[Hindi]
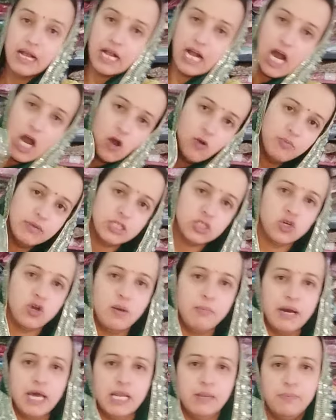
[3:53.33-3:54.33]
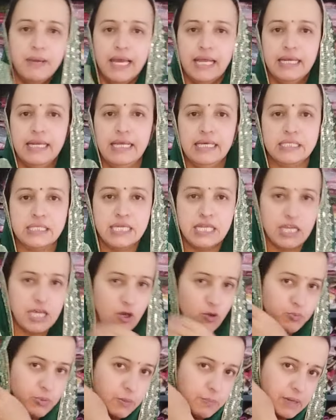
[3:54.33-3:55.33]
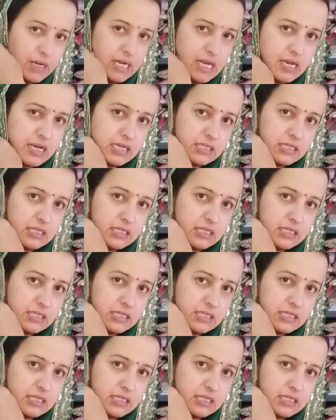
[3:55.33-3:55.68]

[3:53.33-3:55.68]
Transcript: गांव में जो हमारी बहनें सिर के ऊपर पल्ला